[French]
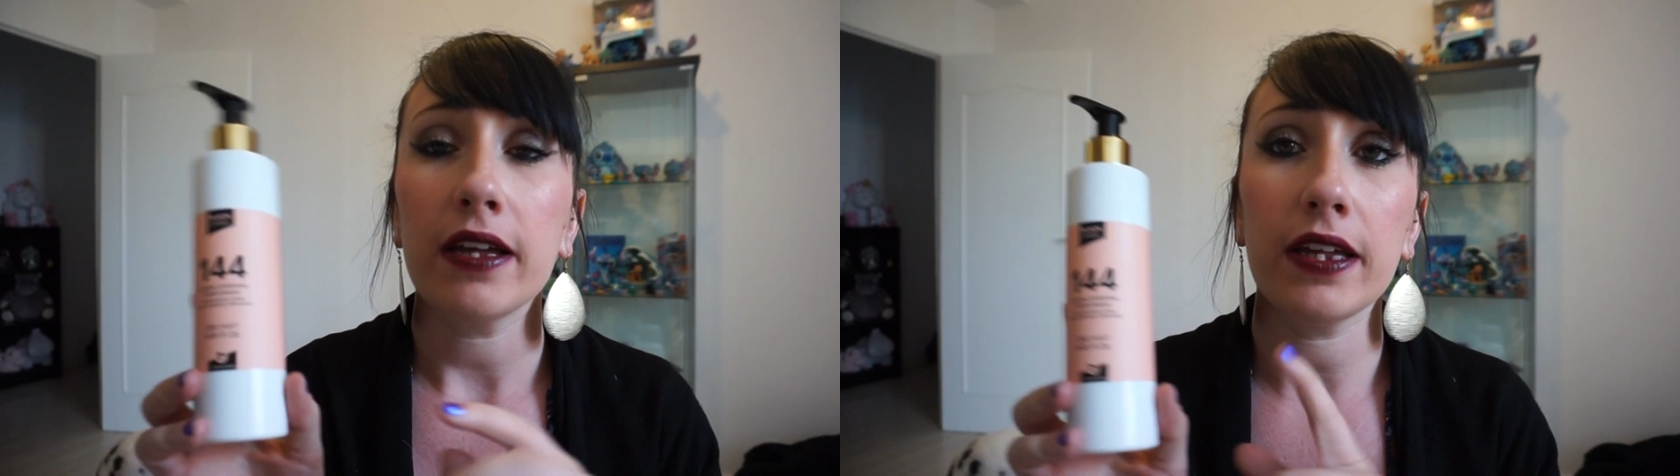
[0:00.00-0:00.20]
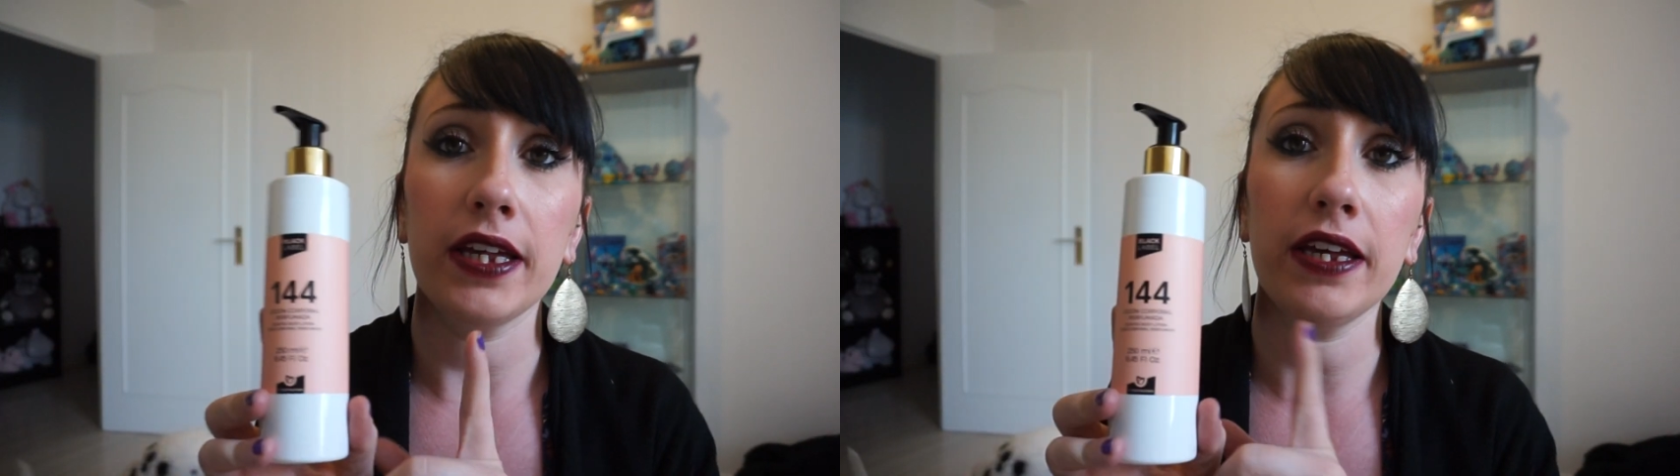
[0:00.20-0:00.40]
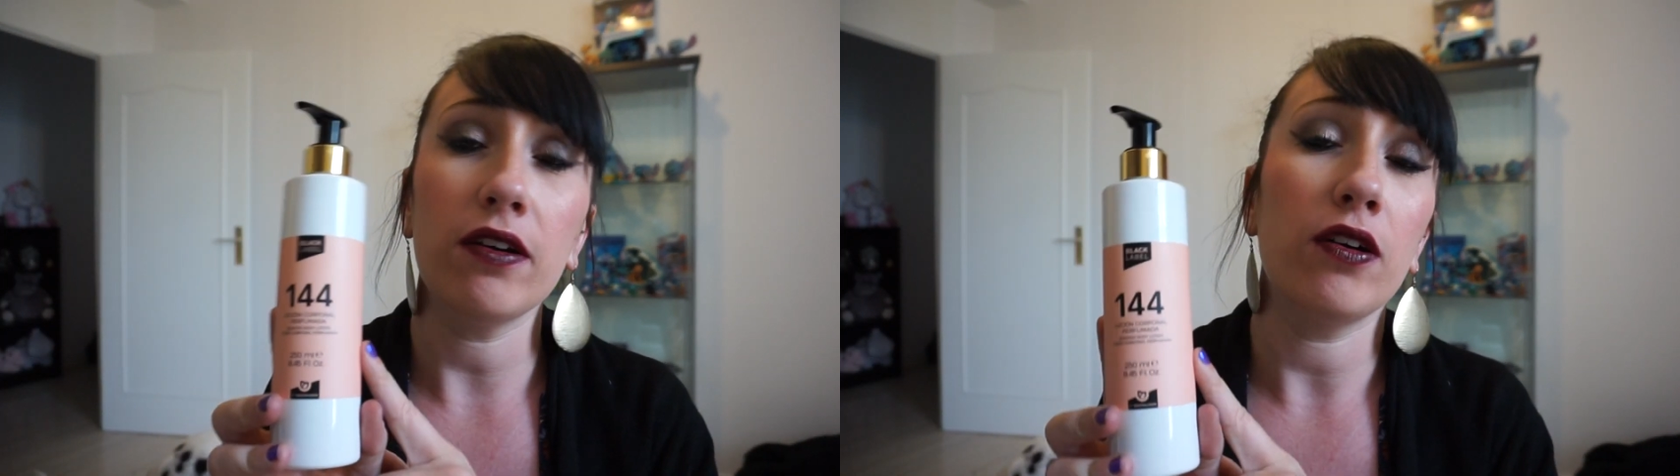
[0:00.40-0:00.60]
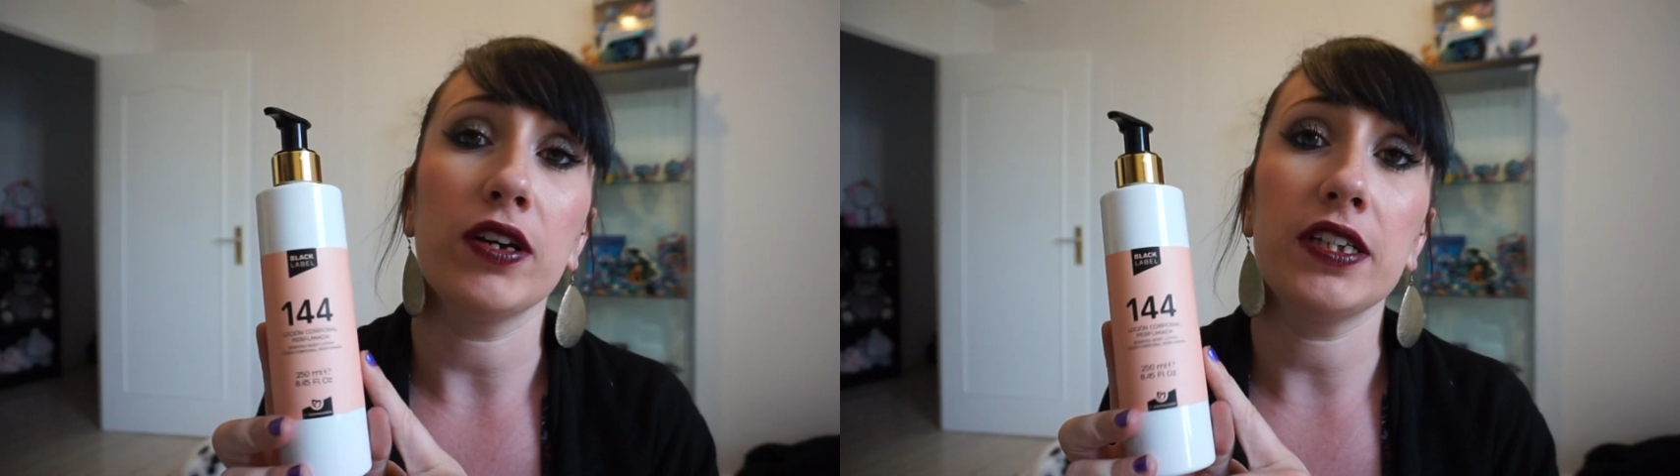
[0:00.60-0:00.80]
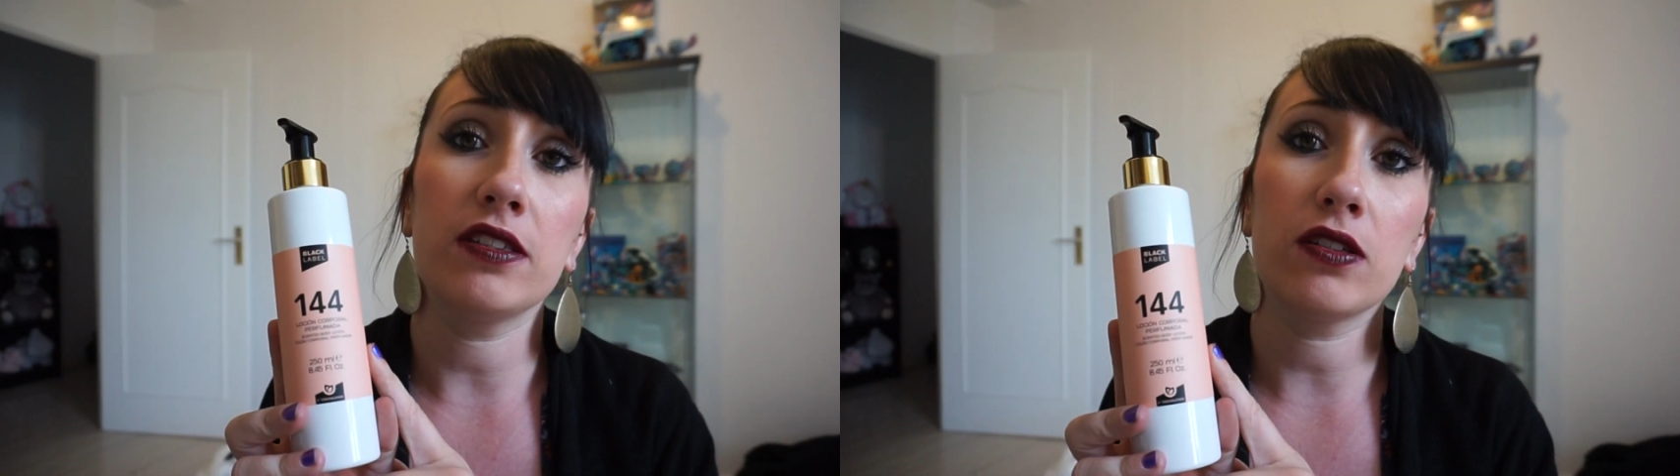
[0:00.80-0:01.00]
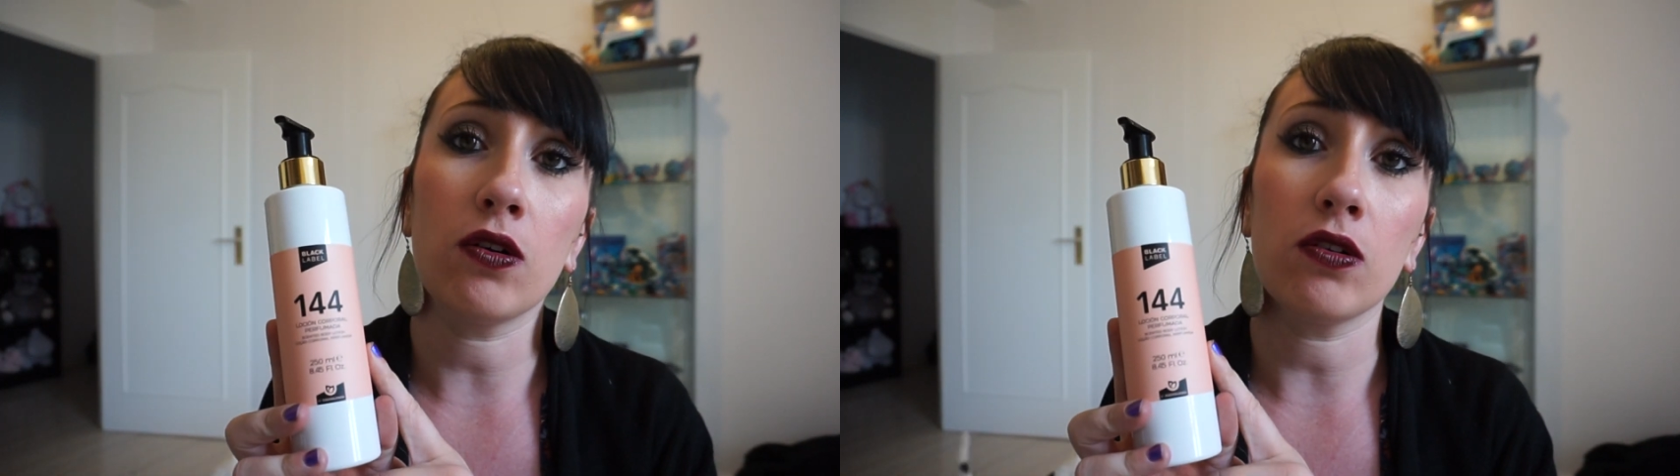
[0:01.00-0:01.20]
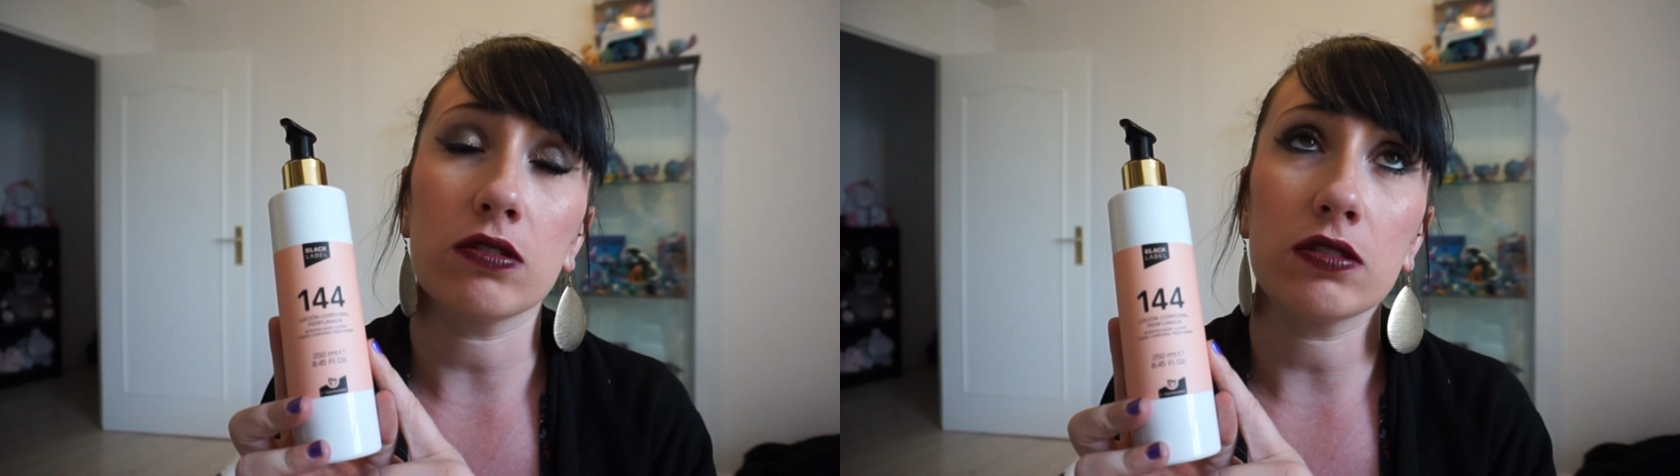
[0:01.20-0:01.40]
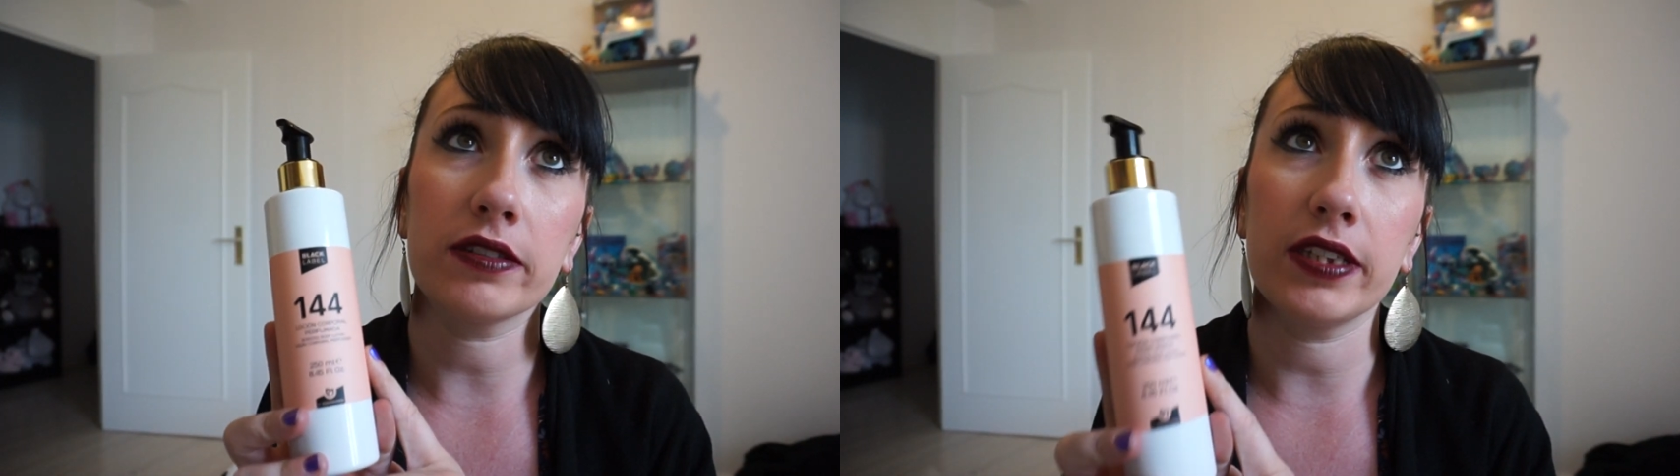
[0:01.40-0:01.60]
et euh, il sent
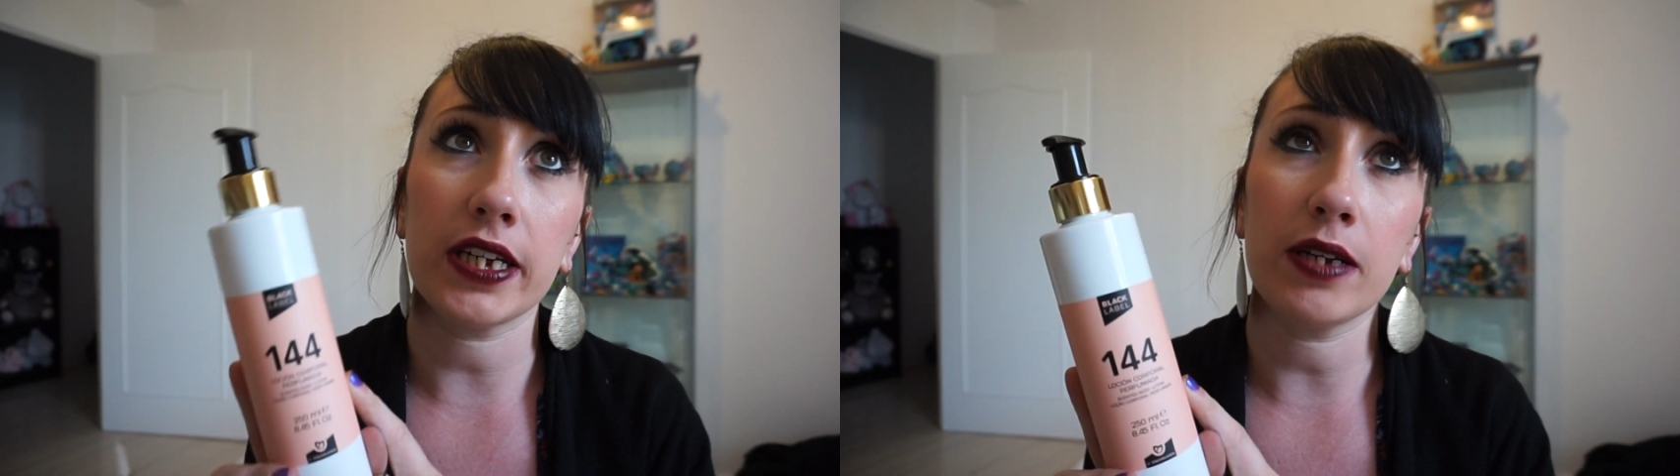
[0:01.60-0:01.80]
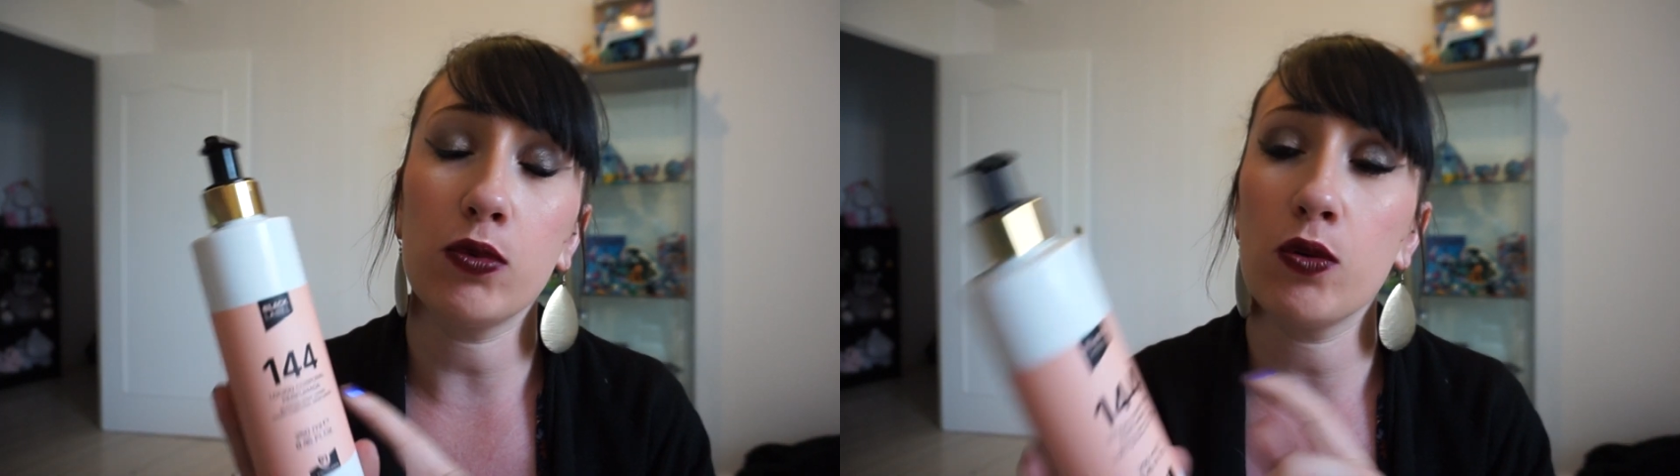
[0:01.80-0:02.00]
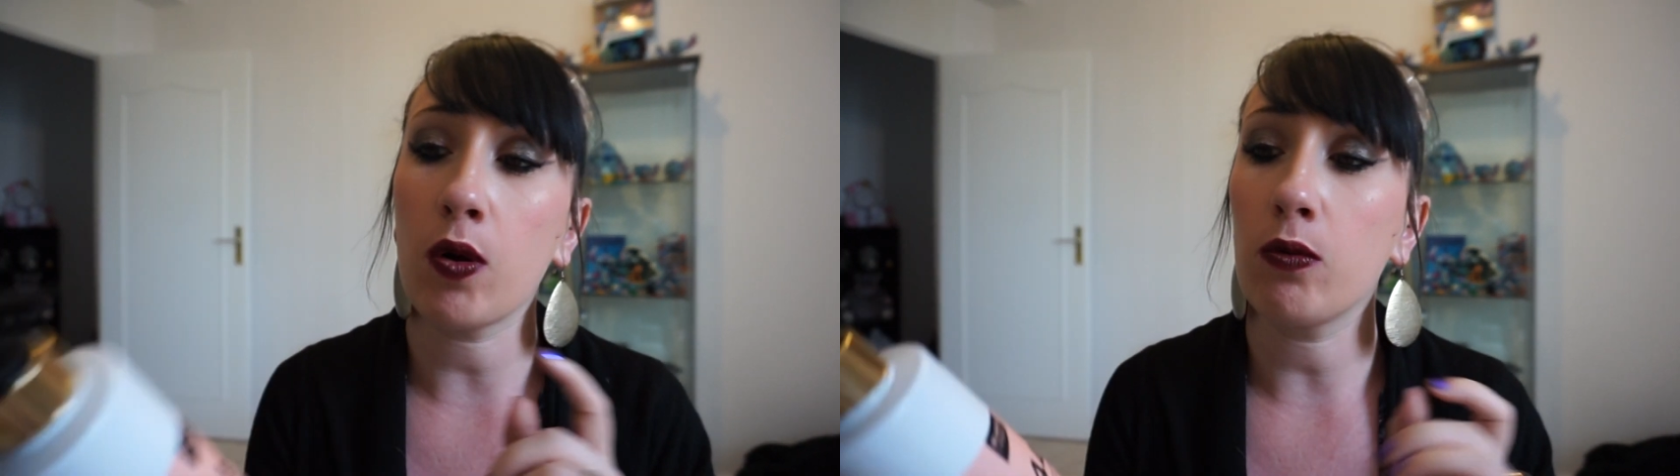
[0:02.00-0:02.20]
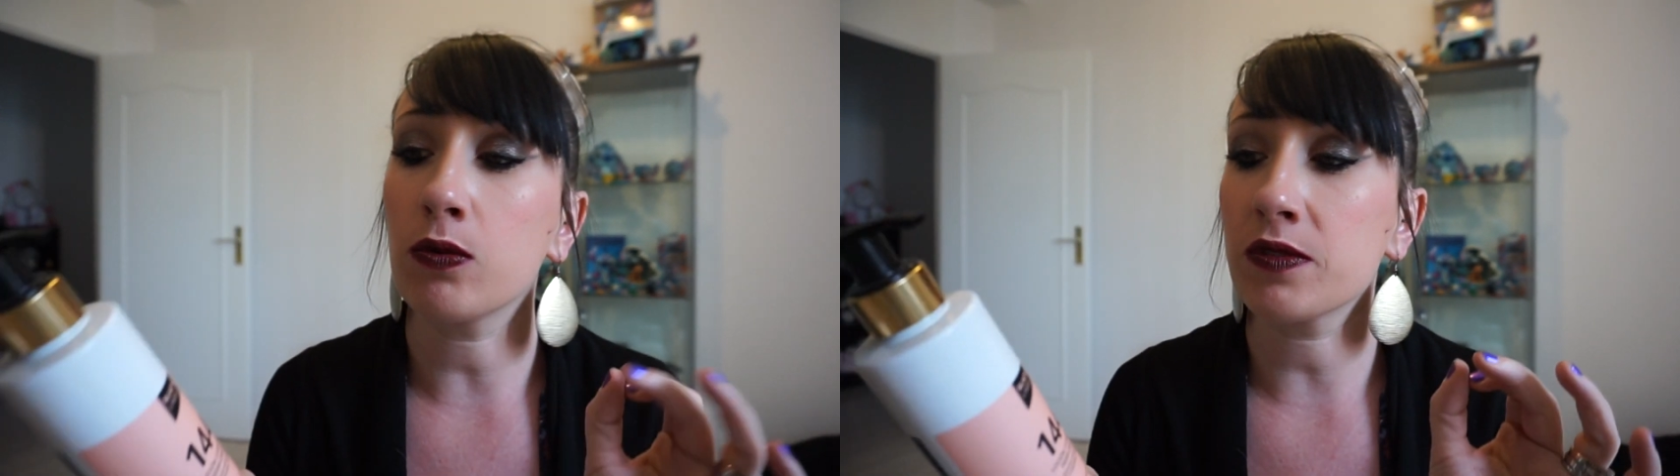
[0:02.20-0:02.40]
terriblement bon,